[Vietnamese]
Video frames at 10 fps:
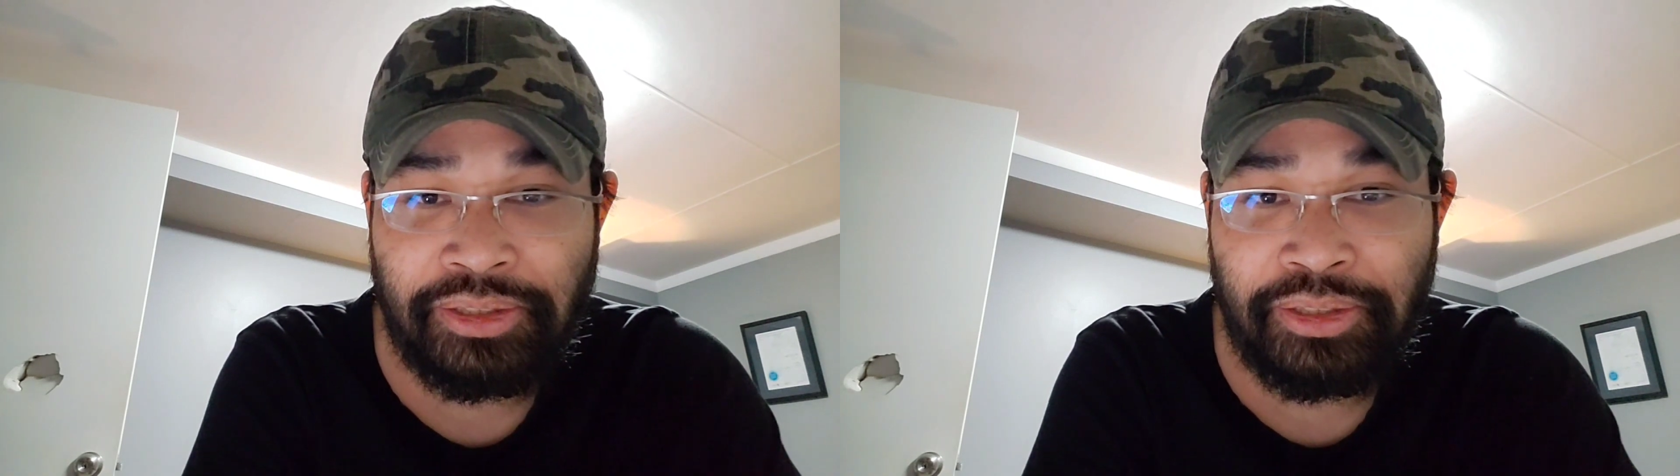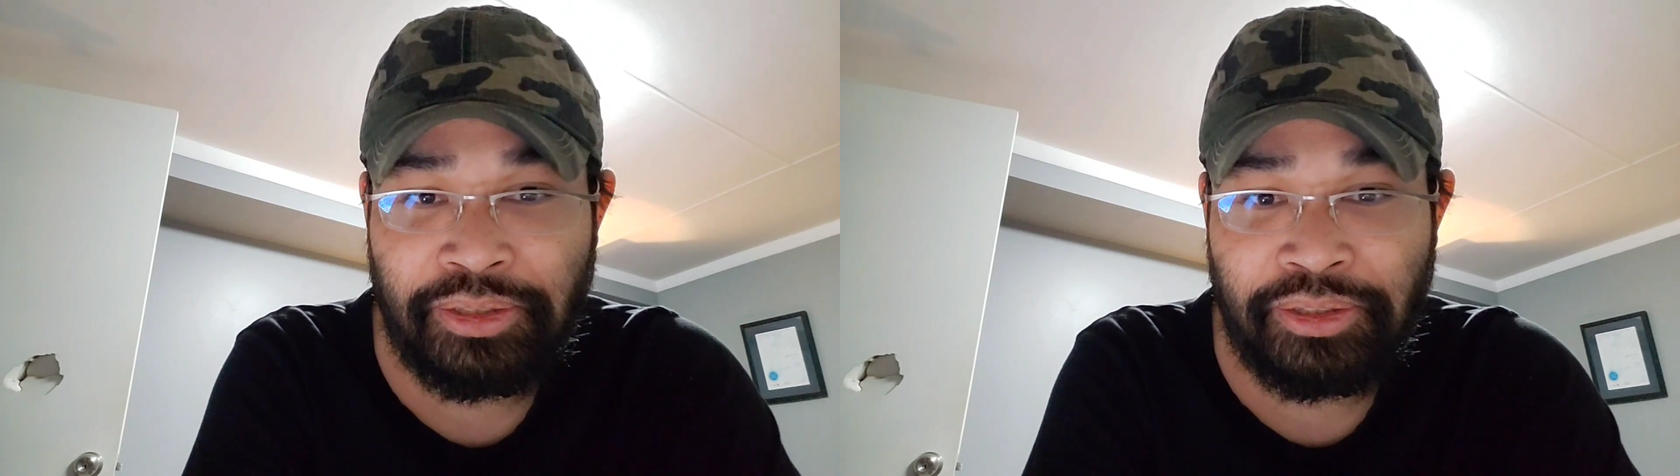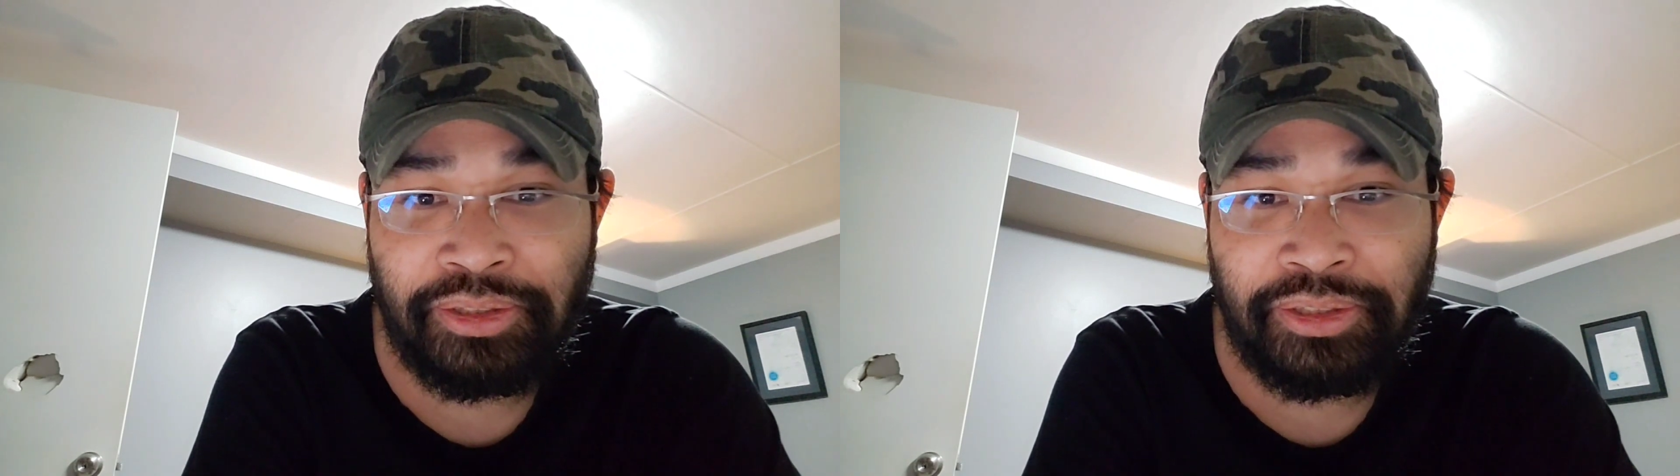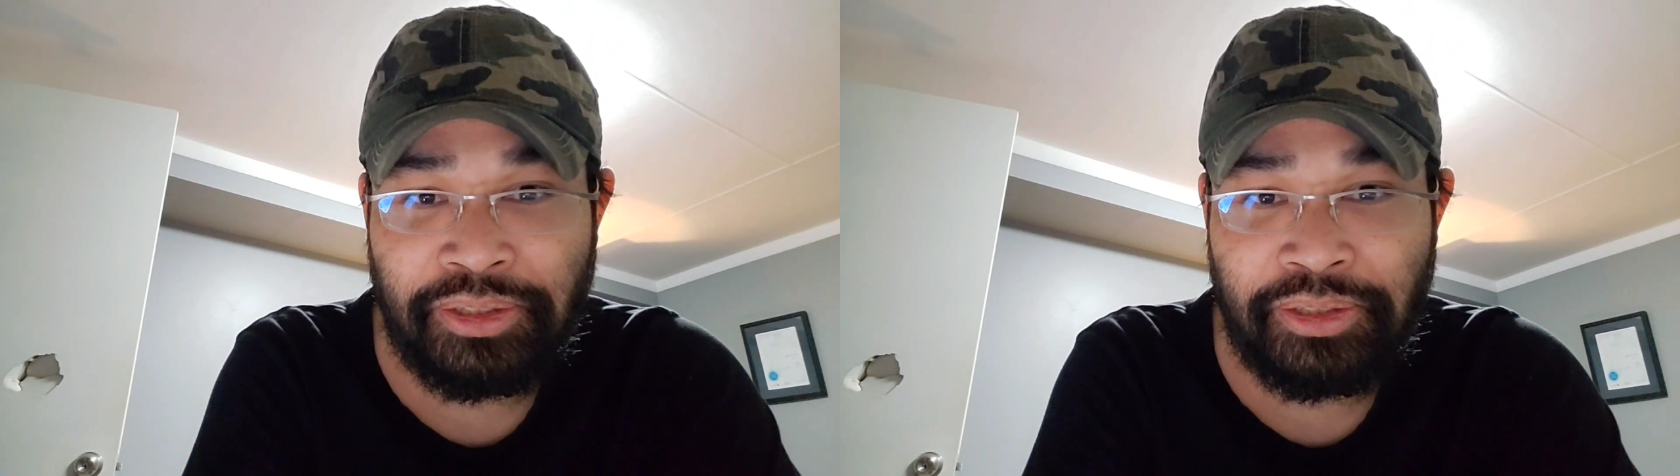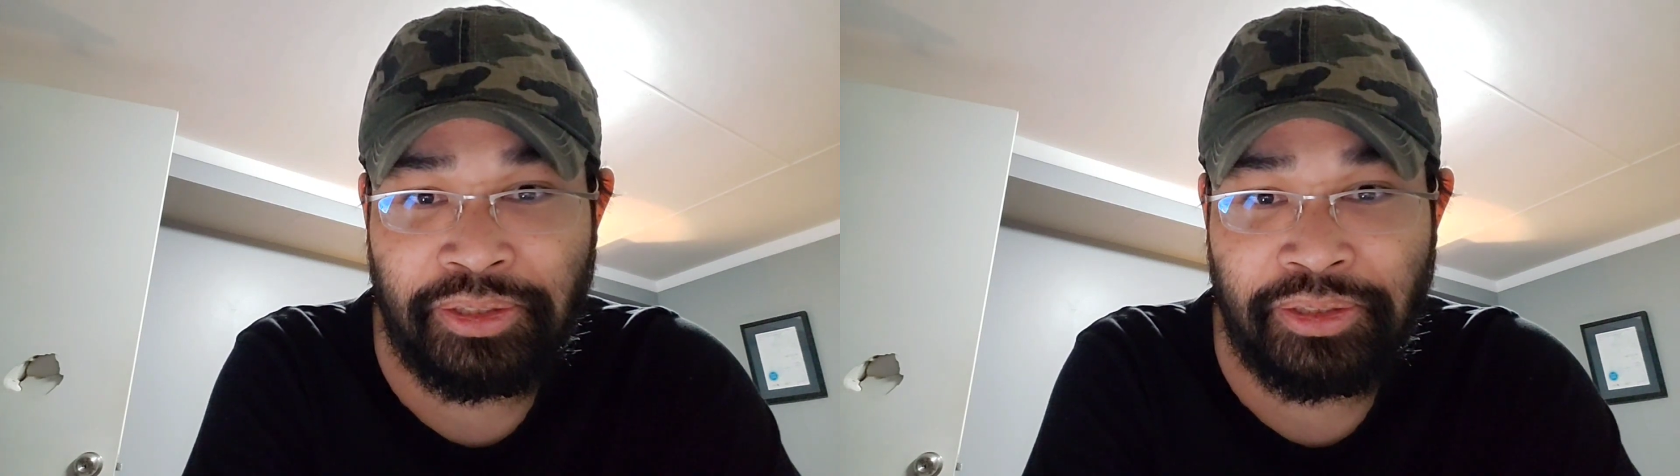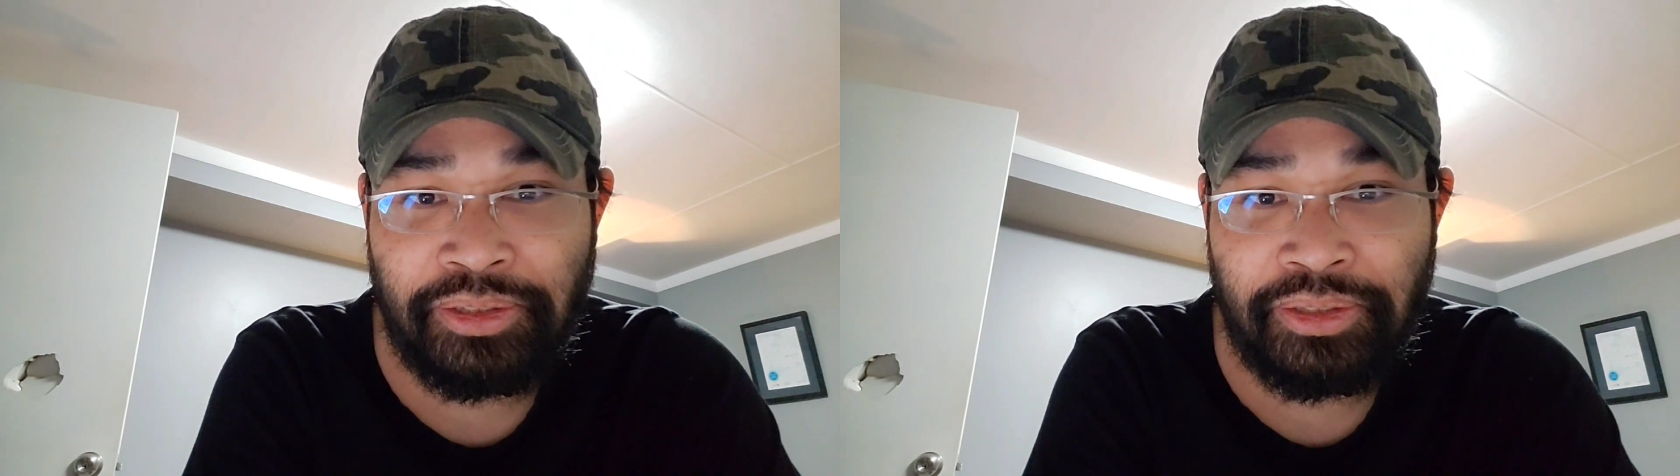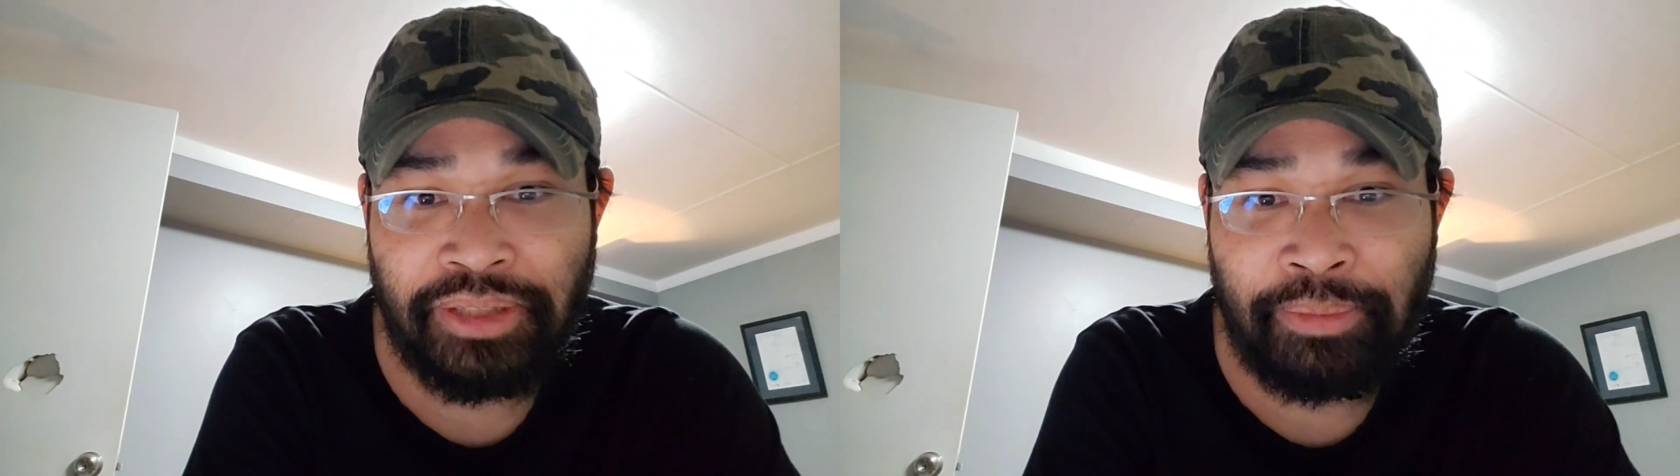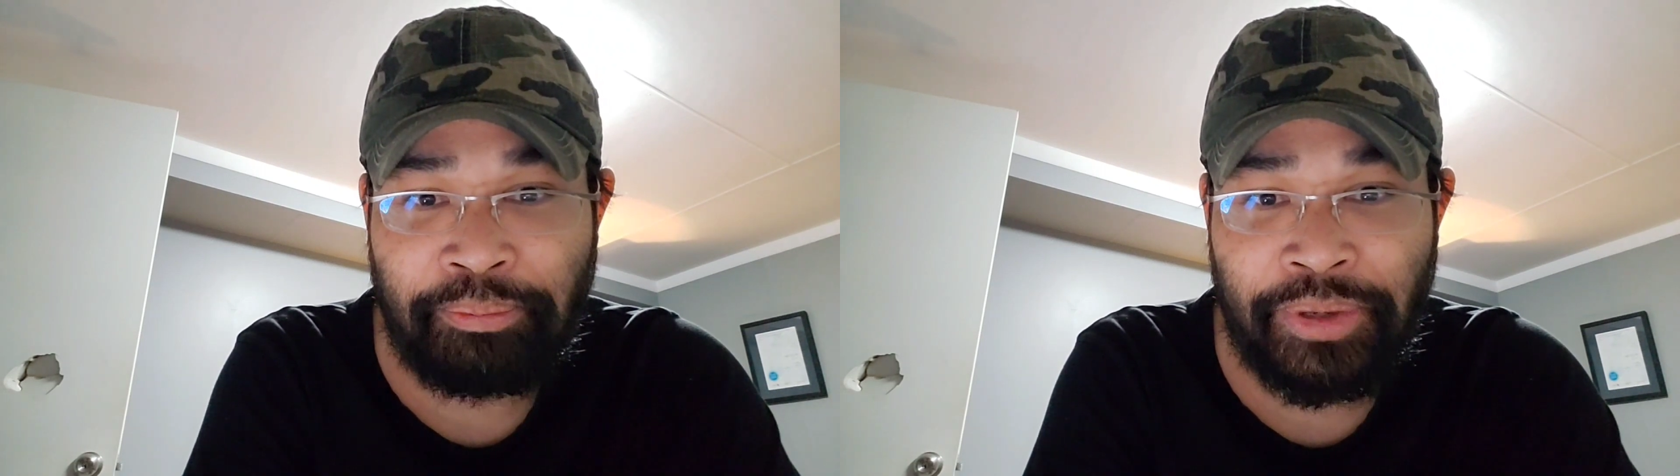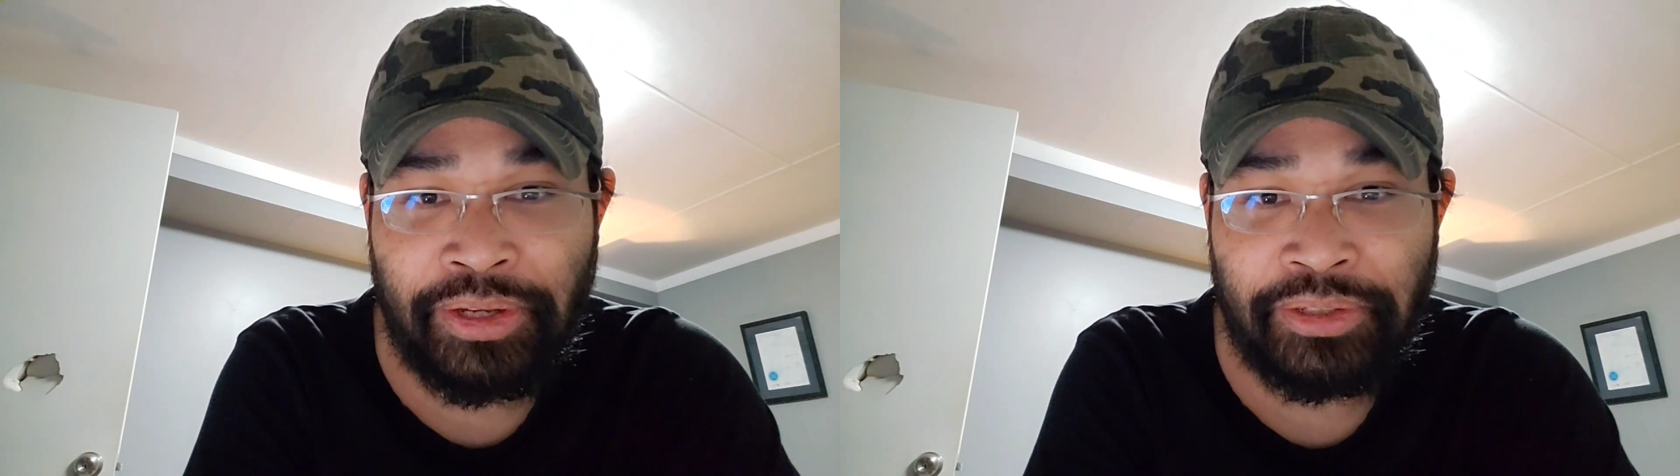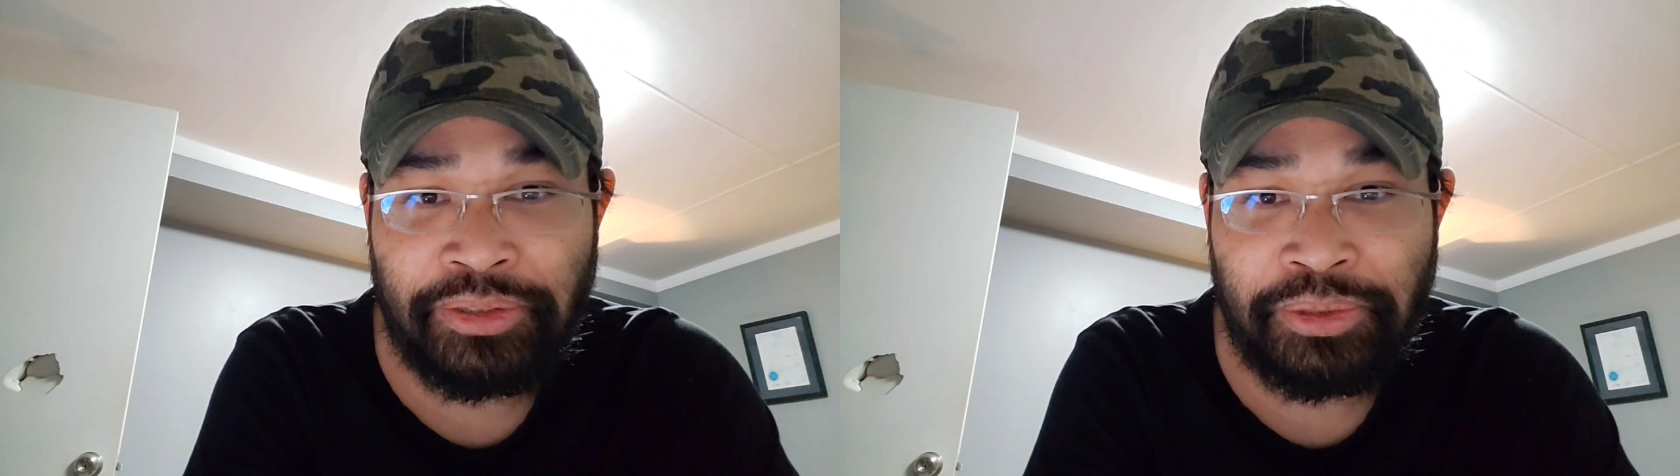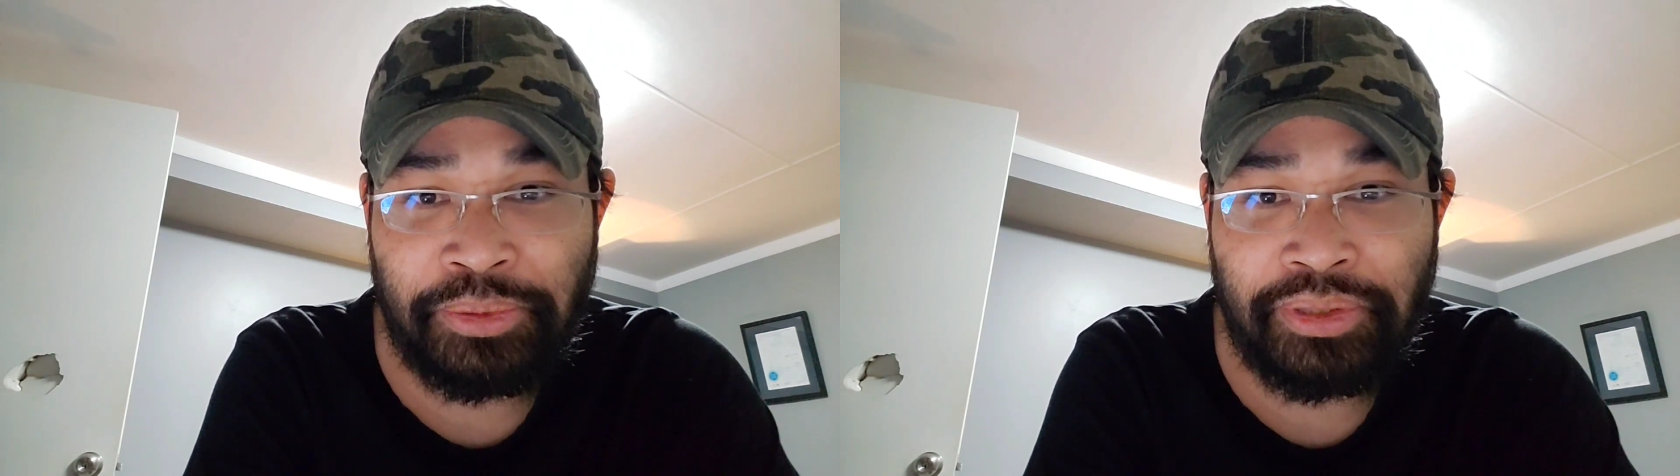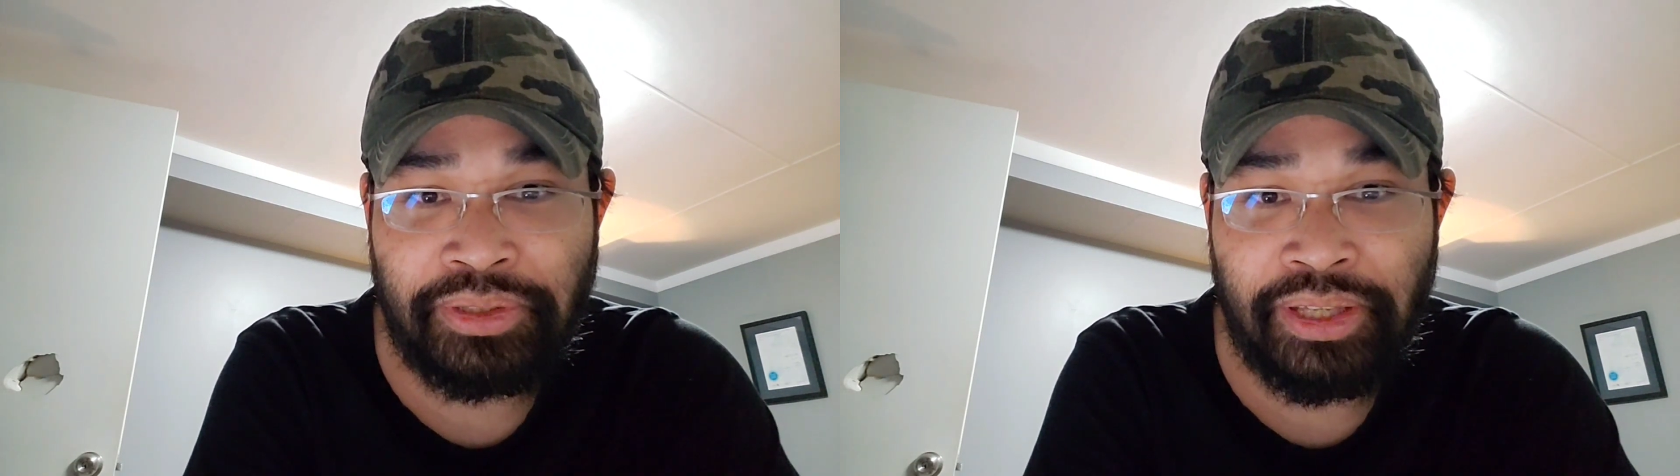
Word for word: nó nó nó nó thấp hơn nó tồi